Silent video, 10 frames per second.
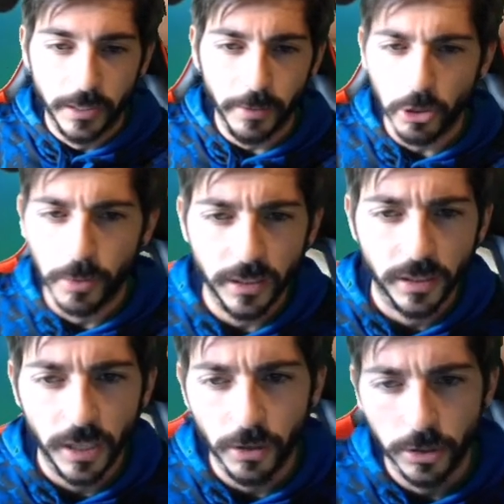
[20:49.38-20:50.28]
Lleva doblete,
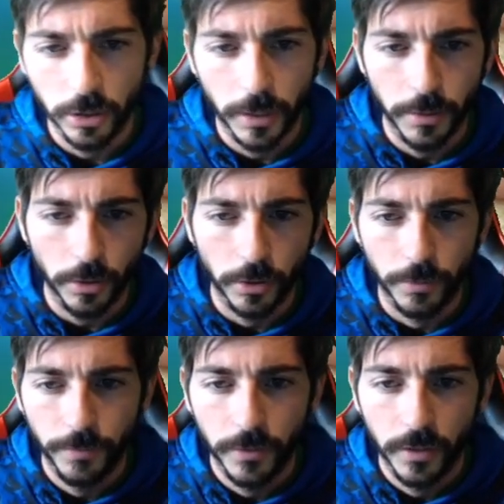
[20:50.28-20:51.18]
Tiago, si no me equivoco.
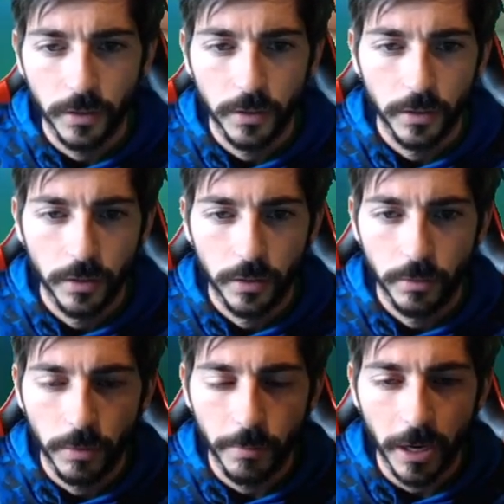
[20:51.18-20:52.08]

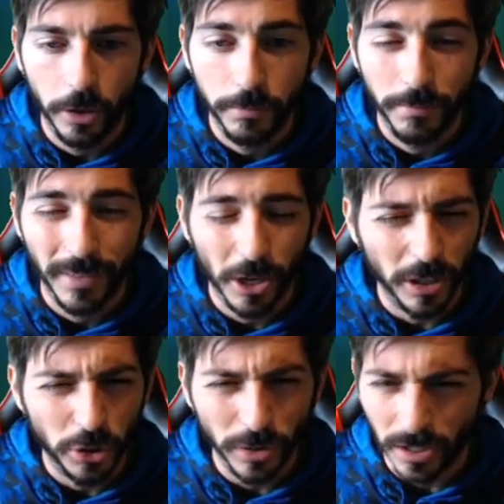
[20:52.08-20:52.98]
Buen balón. Creo
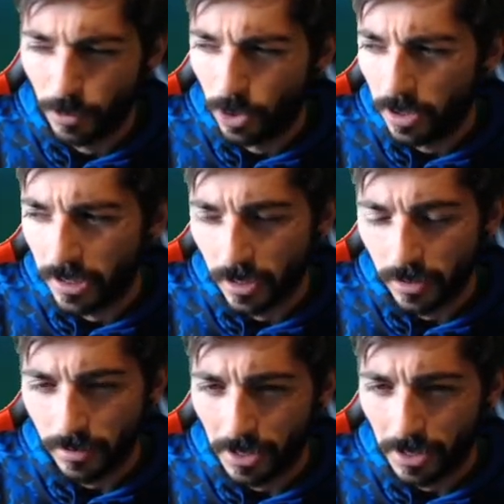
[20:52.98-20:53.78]
que chuta Smalling, ¿eh?